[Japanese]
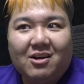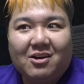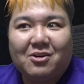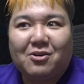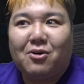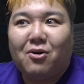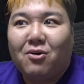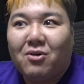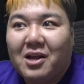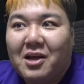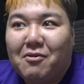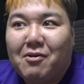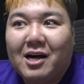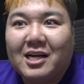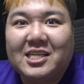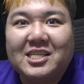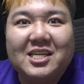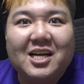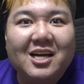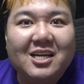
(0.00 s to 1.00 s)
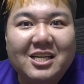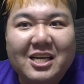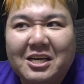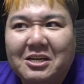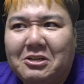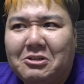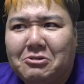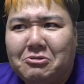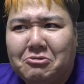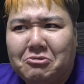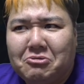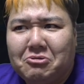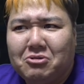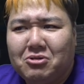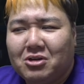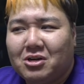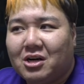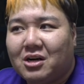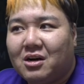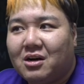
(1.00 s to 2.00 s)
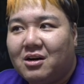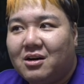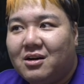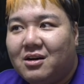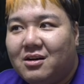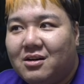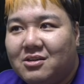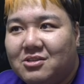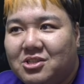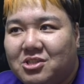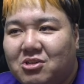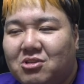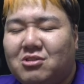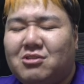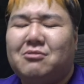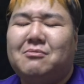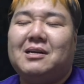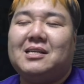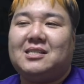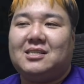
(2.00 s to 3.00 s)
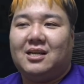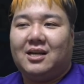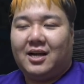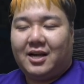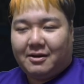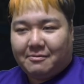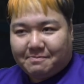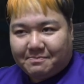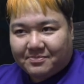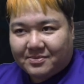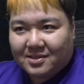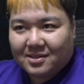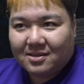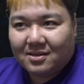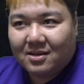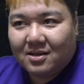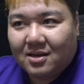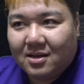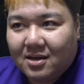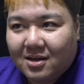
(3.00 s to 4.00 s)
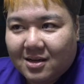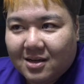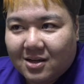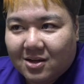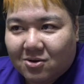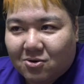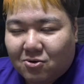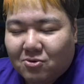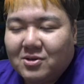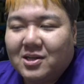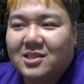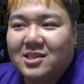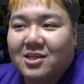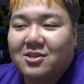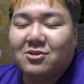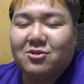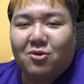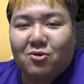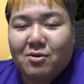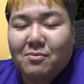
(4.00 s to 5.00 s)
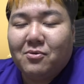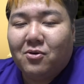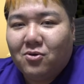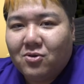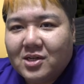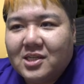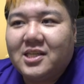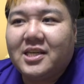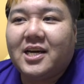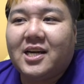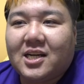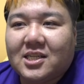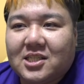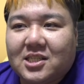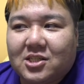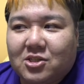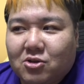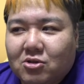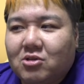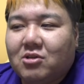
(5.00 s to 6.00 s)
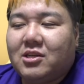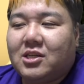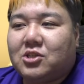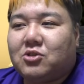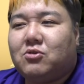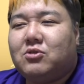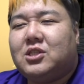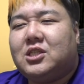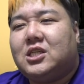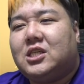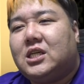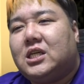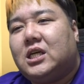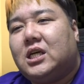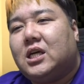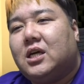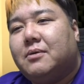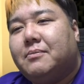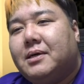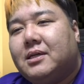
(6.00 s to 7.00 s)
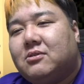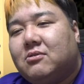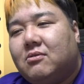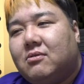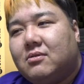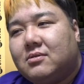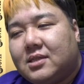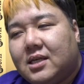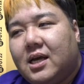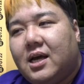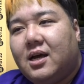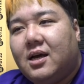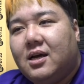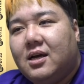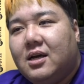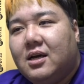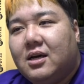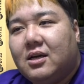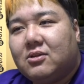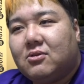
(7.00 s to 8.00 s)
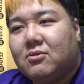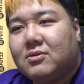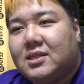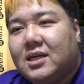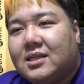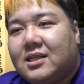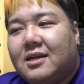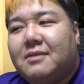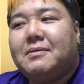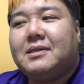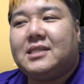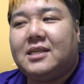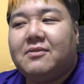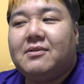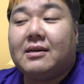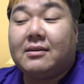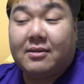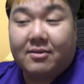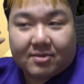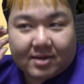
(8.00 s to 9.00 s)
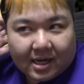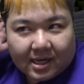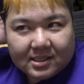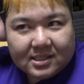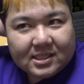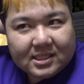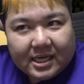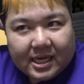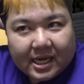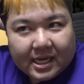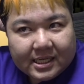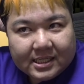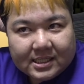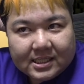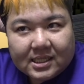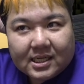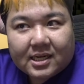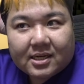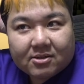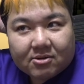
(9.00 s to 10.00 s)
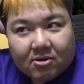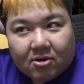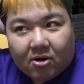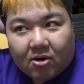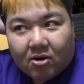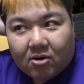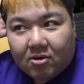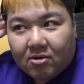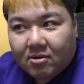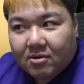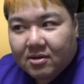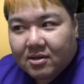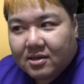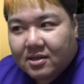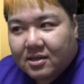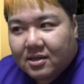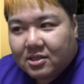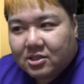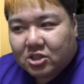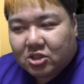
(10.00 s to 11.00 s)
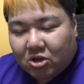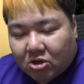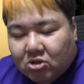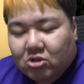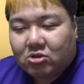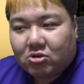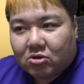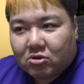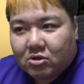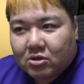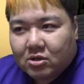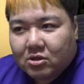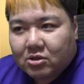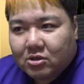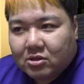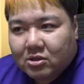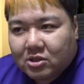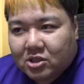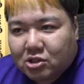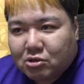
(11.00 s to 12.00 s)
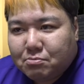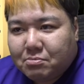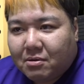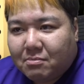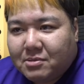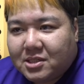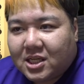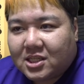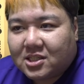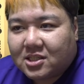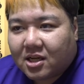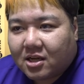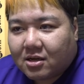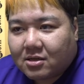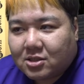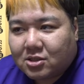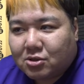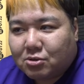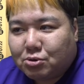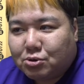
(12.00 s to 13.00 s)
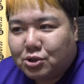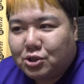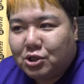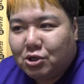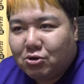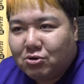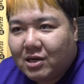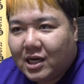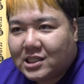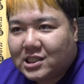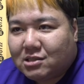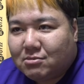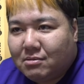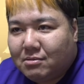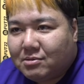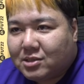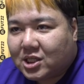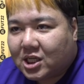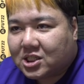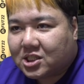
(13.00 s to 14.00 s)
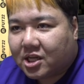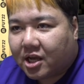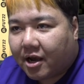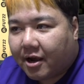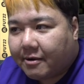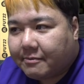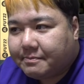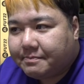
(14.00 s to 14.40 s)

これは期待できる。ちょっと待って。こうなってくると俺も本気でやらして、ちょっとね、正直、まあどうせ当たりませんわぐらいの感じで言ってたけど、ちょっと順番見さして、ちょっと袋の厚み見さして、